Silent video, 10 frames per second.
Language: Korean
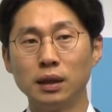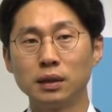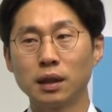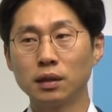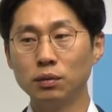
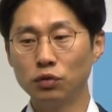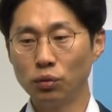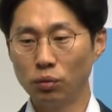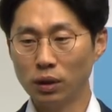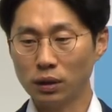장기물이
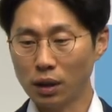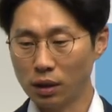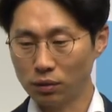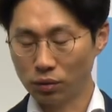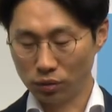
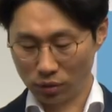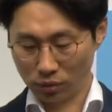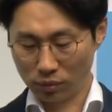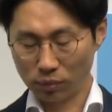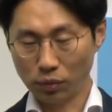올랐다라는
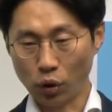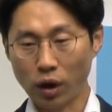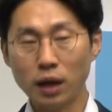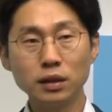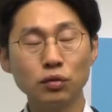것은 몇
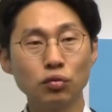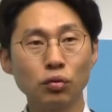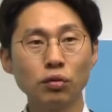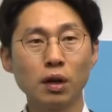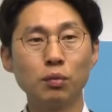가지
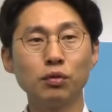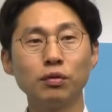추론을 해볼 수